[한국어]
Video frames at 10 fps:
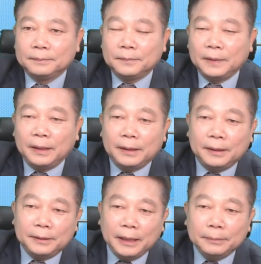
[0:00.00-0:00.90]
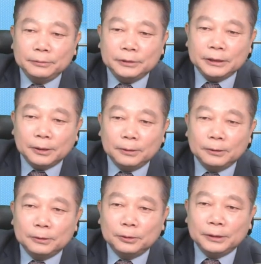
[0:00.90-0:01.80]
네, 내부
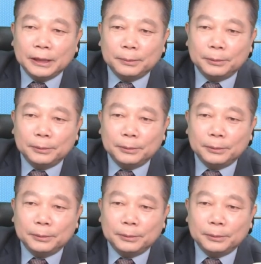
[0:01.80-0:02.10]
시설들도 있네요.